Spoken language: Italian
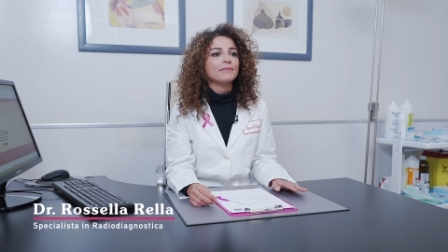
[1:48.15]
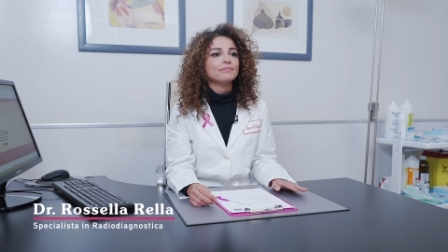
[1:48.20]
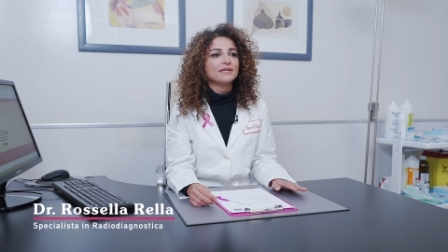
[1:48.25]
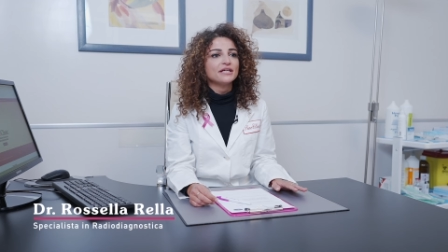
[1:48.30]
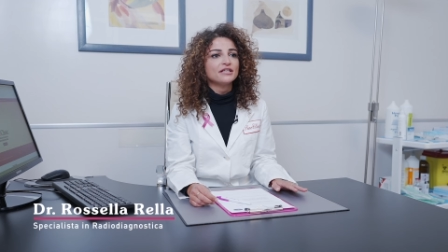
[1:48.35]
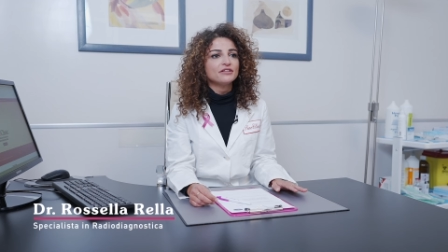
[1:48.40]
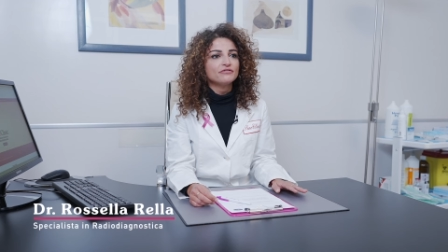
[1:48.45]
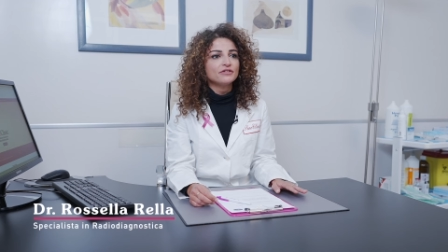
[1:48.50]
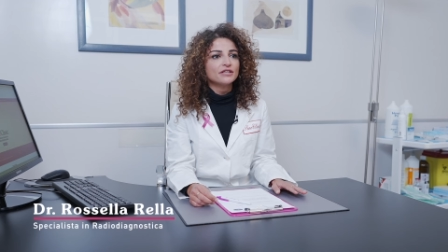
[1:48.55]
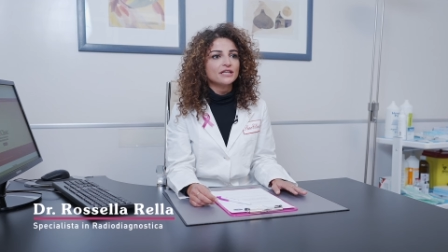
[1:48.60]

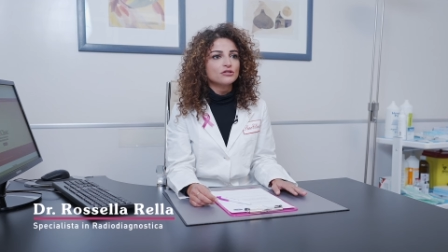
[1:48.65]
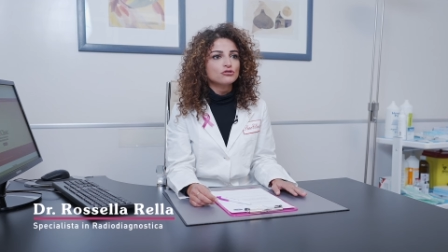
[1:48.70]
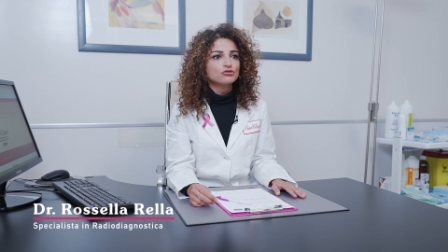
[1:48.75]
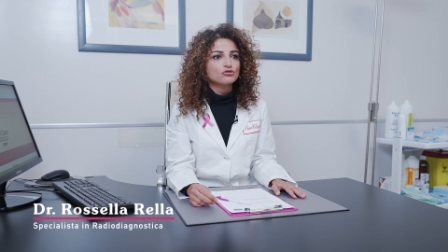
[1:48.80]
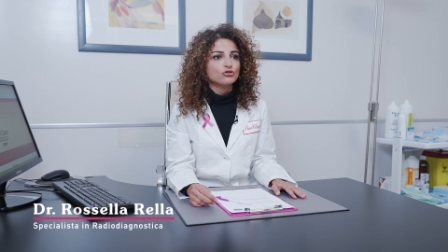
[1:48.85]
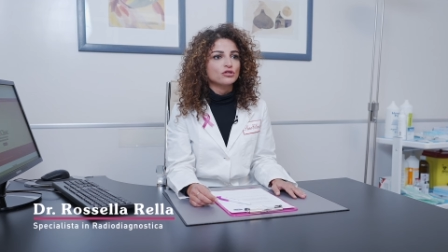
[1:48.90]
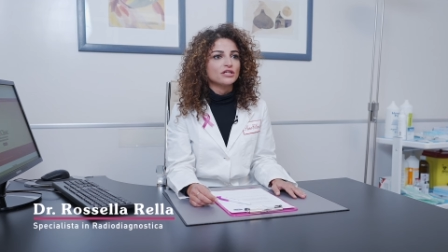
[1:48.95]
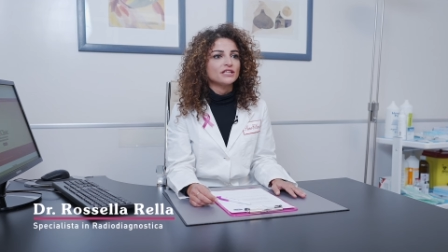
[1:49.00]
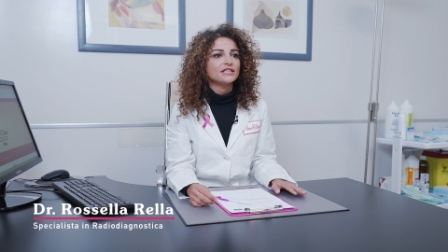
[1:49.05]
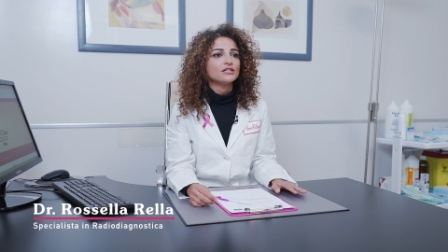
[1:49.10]

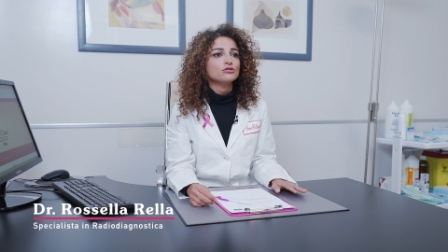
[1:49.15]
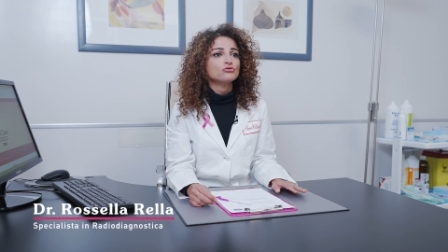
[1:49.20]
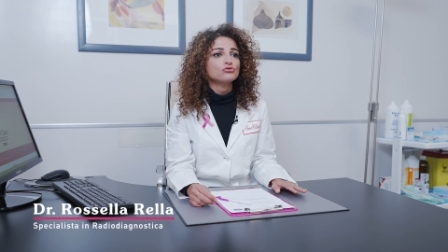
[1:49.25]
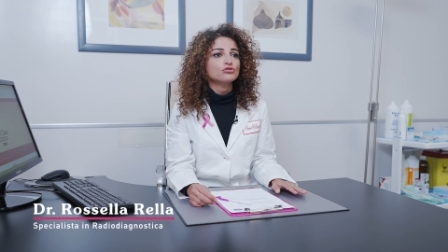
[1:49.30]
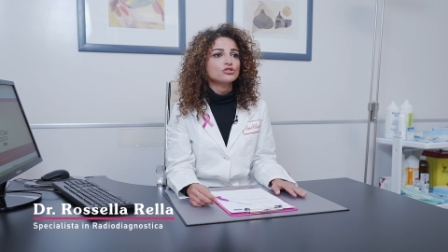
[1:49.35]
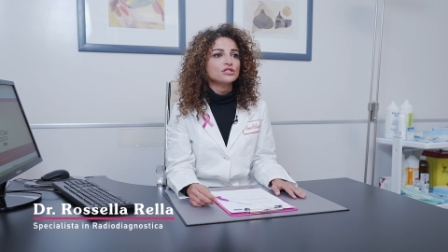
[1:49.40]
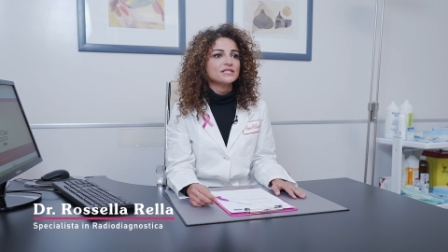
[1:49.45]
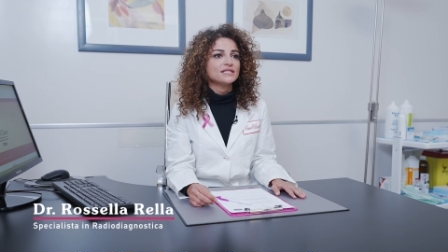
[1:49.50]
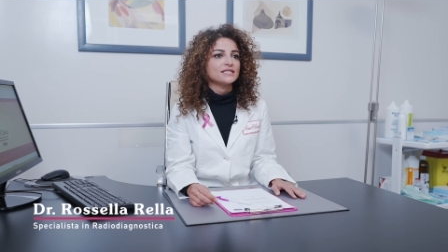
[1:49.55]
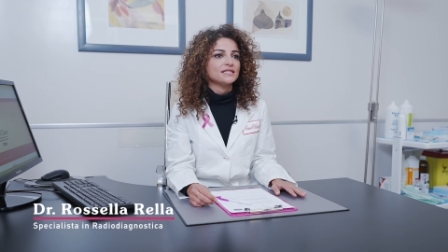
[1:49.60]
pianificazione del
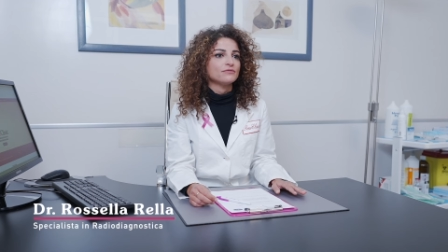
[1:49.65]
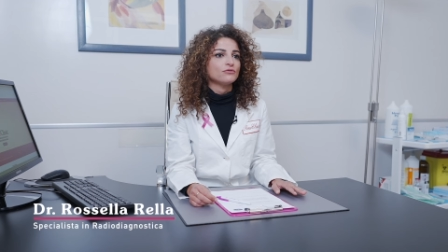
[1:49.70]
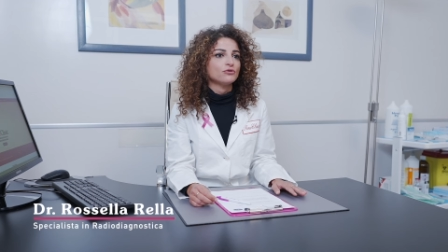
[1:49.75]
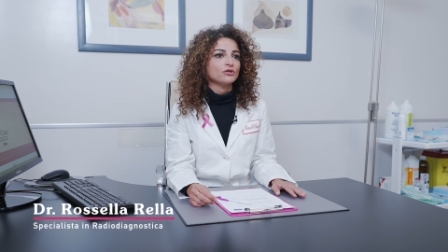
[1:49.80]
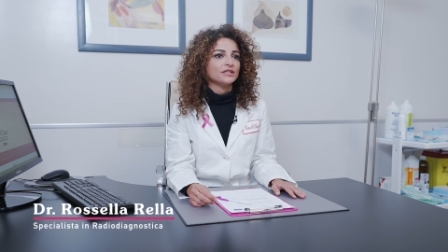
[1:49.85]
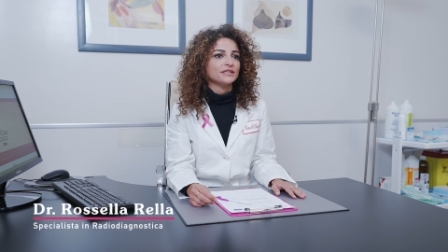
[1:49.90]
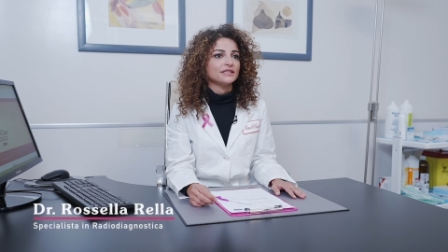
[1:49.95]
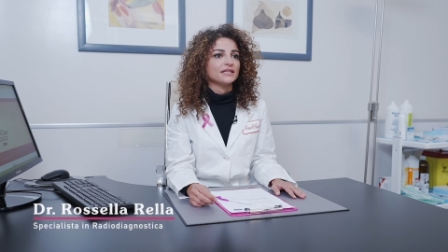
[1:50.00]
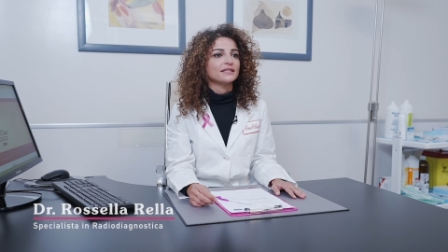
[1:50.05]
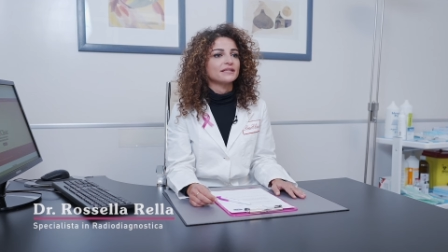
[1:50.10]
successivo
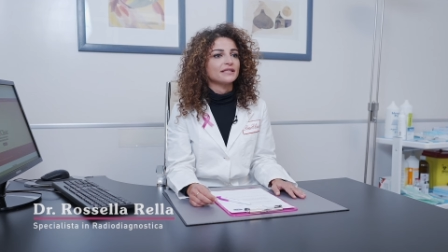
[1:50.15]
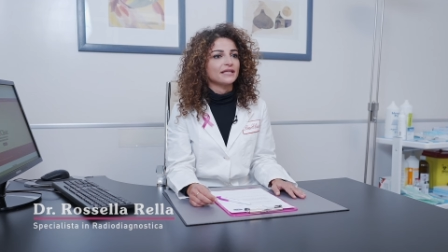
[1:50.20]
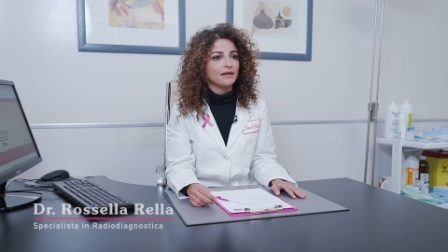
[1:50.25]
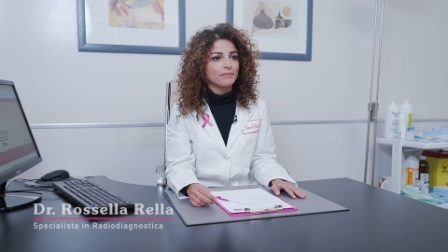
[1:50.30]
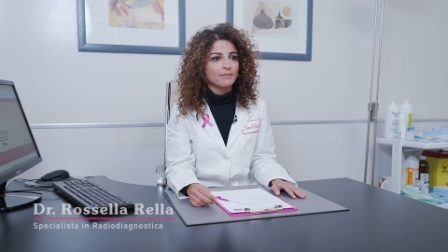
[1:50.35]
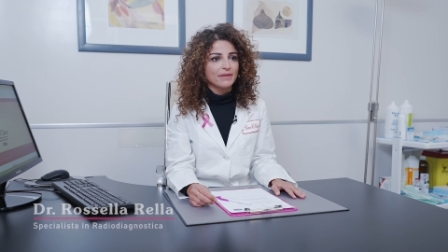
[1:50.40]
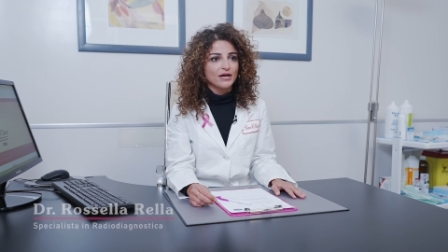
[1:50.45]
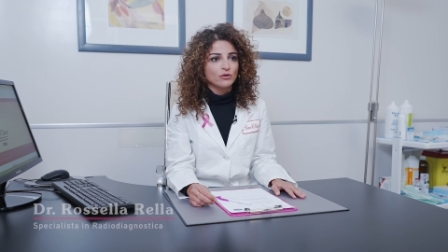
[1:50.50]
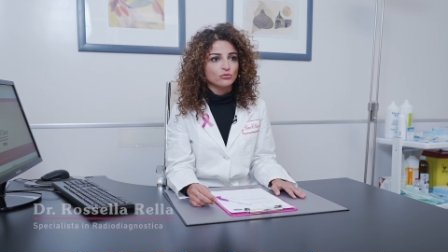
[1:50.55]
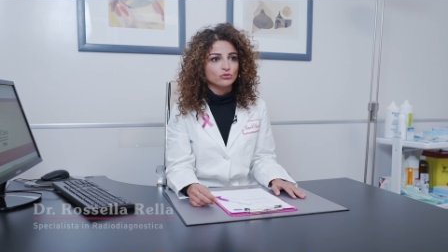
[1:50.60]
iter
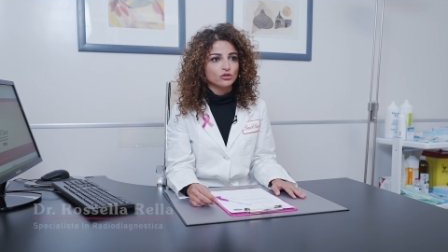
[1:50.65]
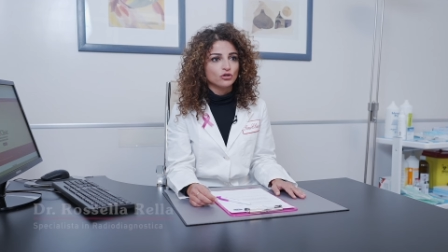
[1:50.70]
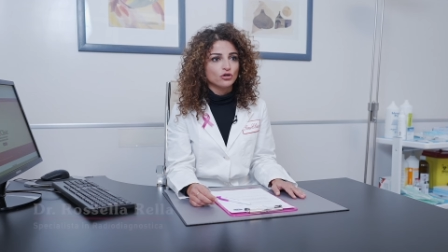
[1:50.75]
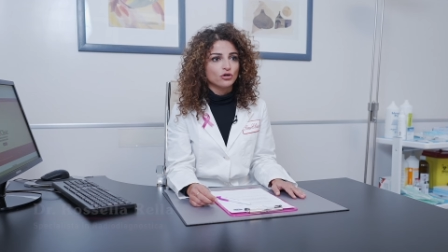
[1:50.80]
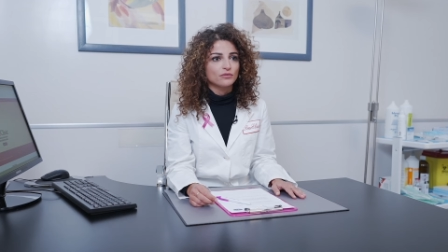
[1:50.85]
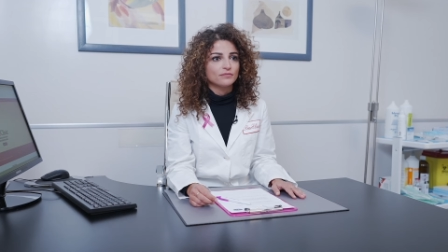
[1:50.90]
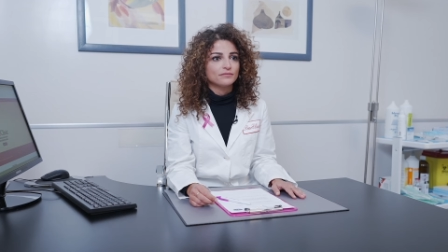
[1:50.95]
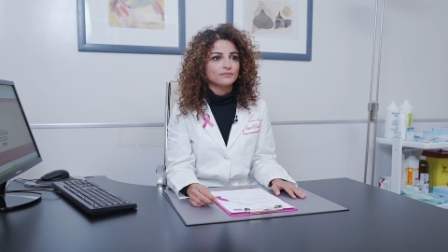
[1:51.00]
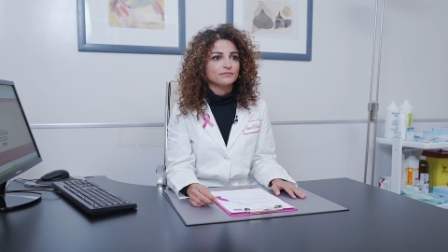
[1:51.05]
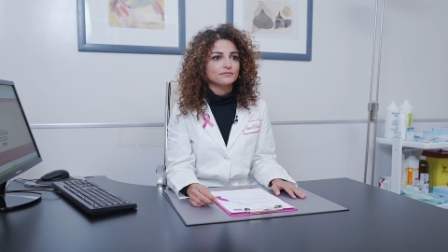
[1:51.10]

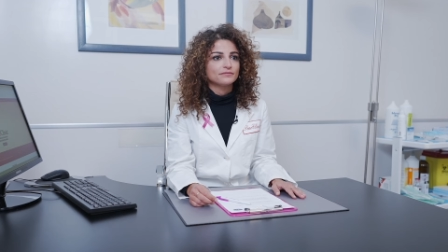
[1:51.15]
terapeutico.